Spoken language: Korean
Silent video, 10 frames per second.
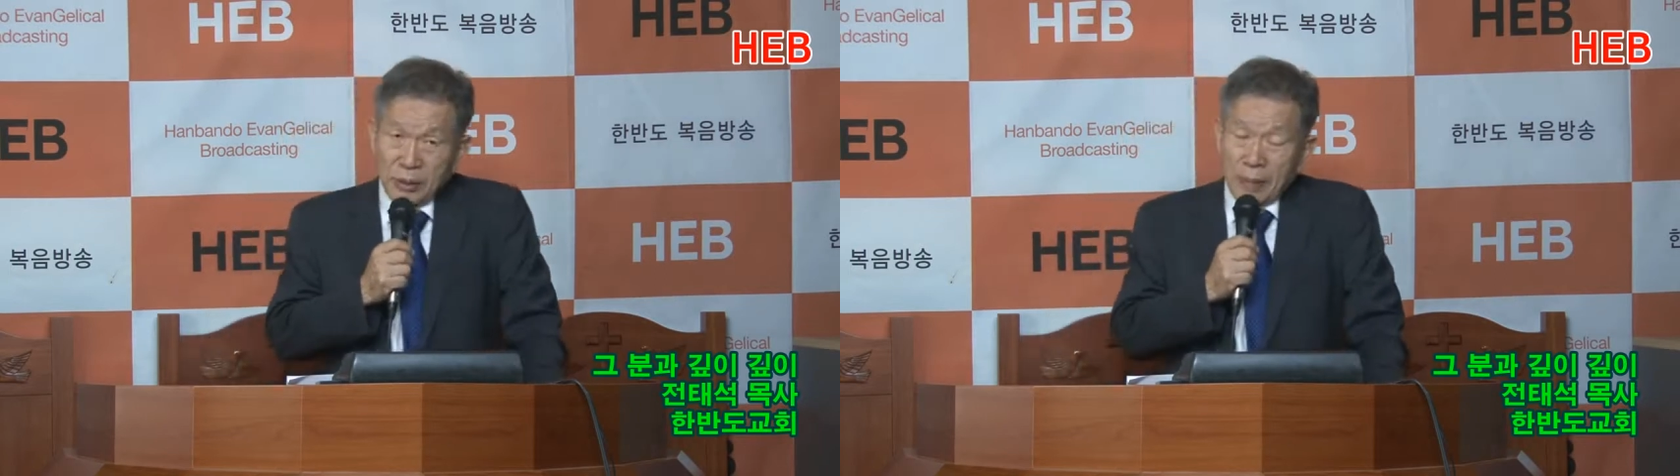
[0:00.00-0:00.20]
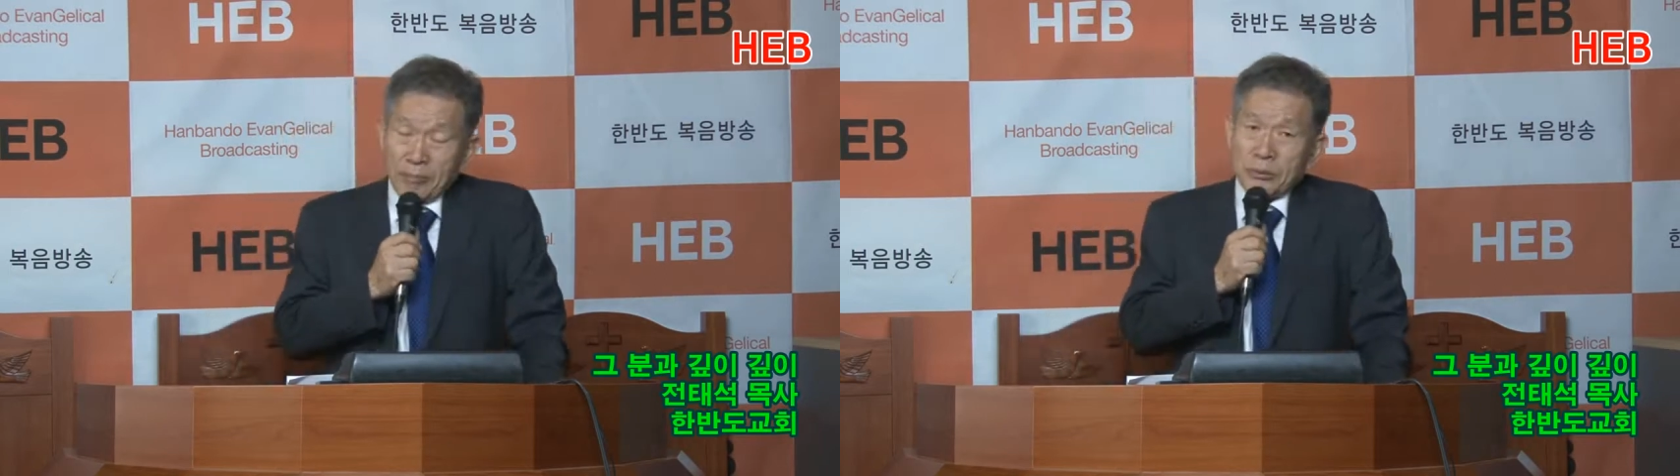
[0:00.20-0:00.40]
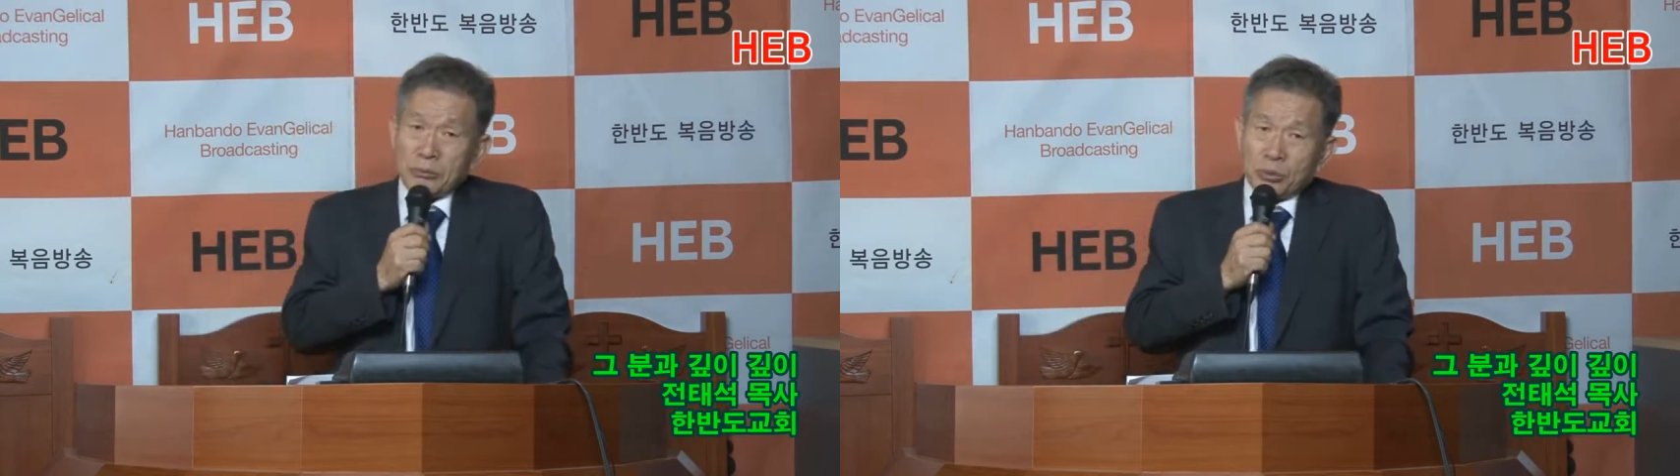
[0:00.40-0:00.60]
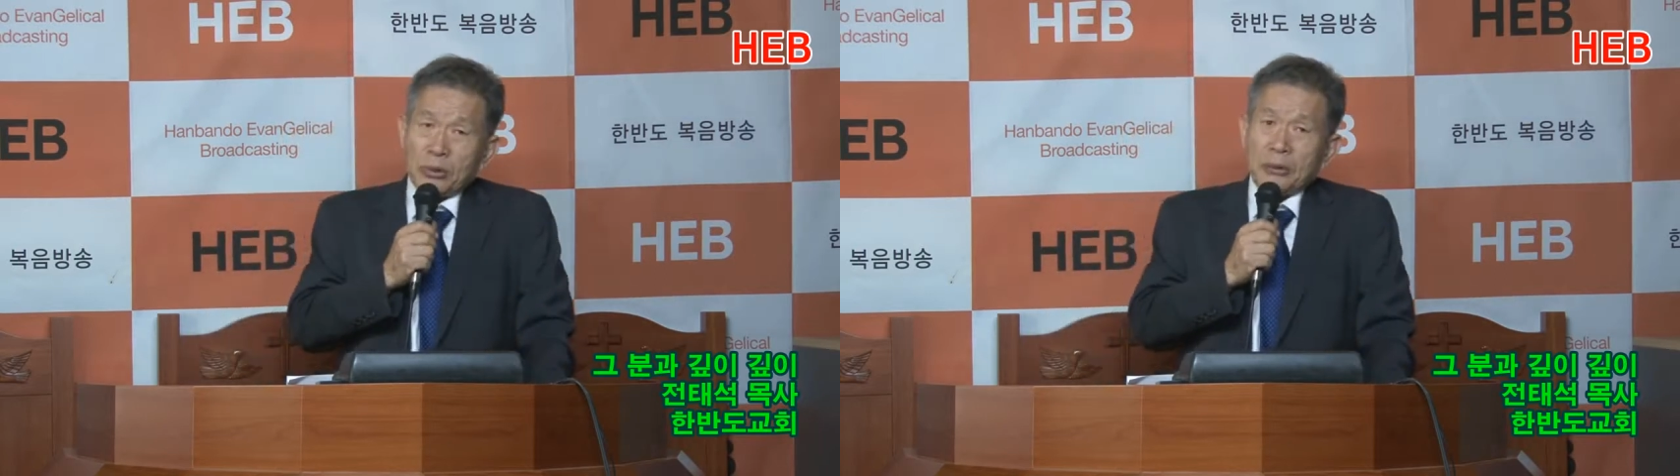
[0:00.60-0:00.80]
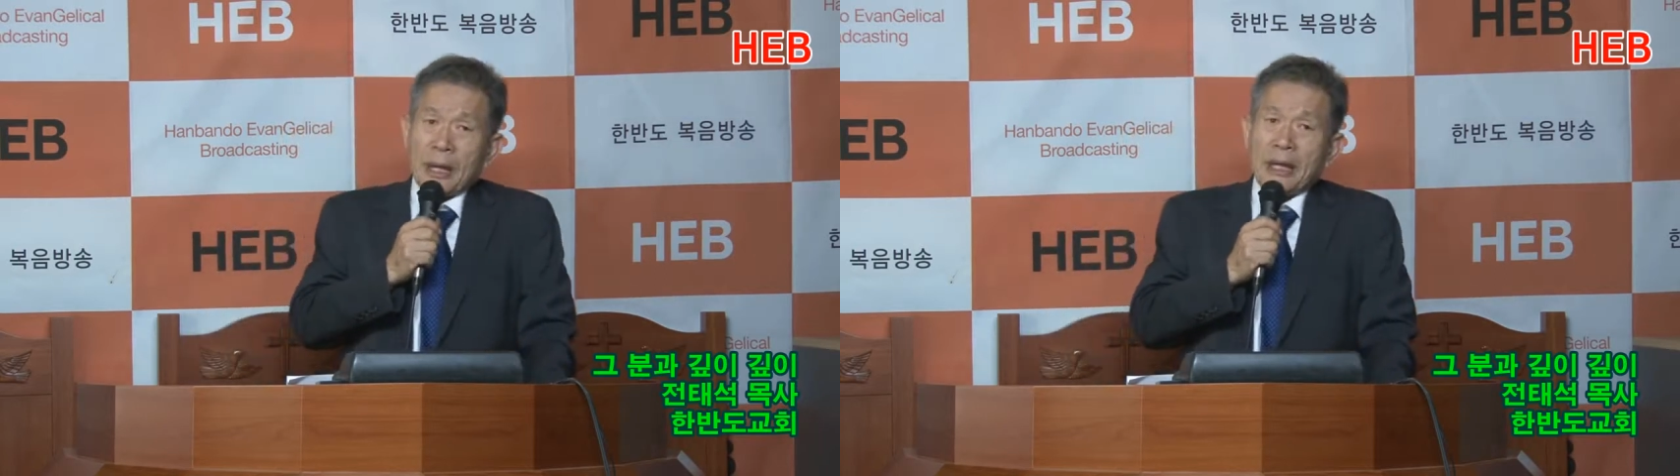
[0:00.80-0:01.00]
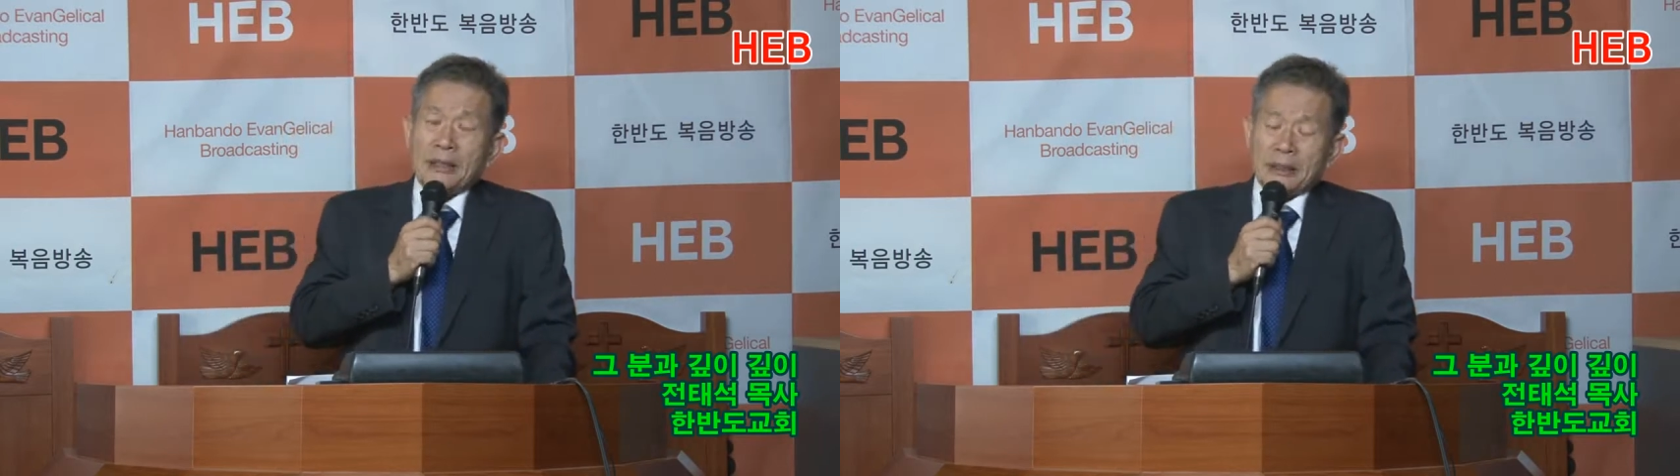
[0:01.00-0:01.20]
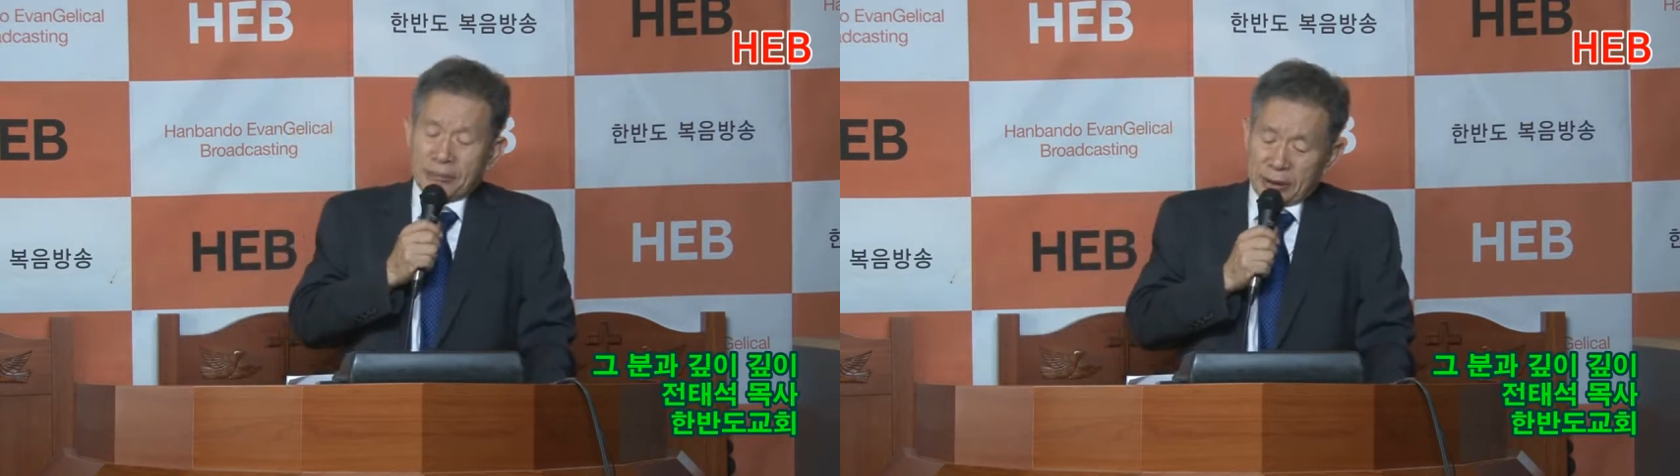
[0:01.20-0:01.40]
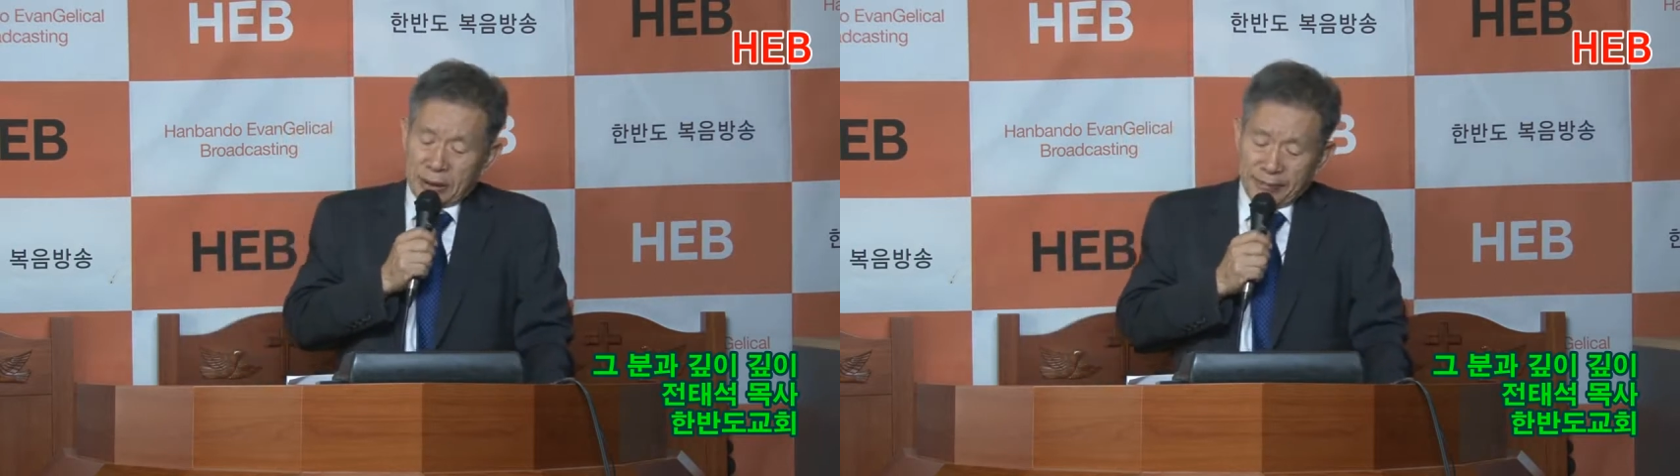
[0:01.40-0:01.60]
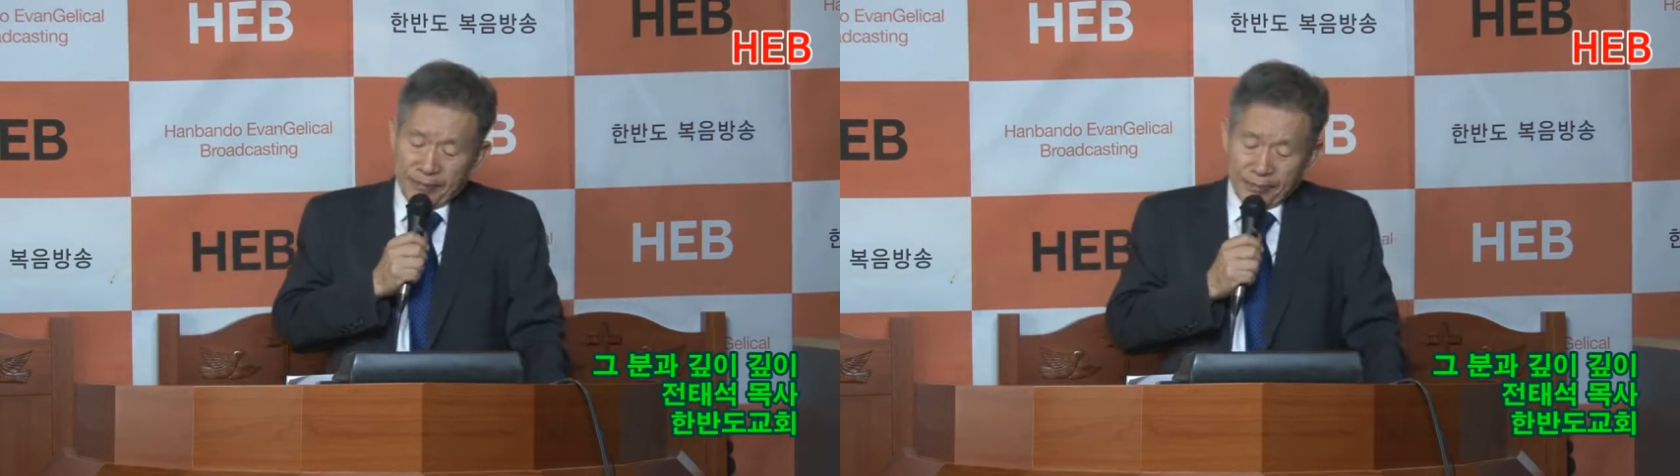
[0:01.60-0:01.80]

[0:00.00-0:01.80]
한번 물어봐야 됩니다.